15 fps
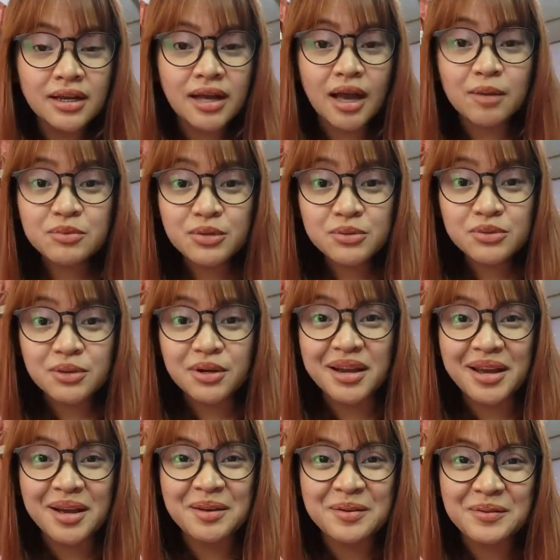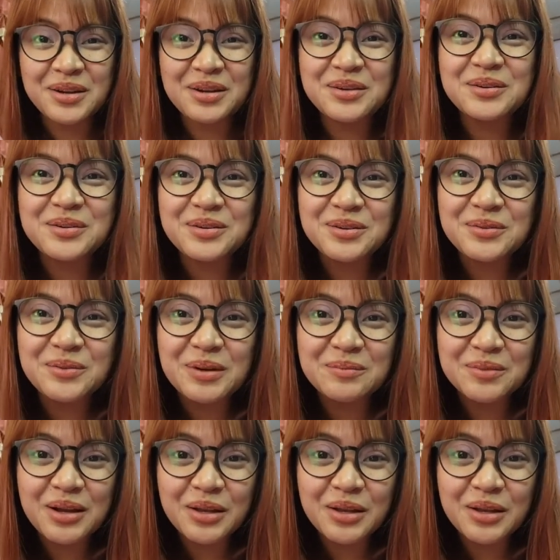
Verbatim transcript: I'm so sorry, ah, pero yung web,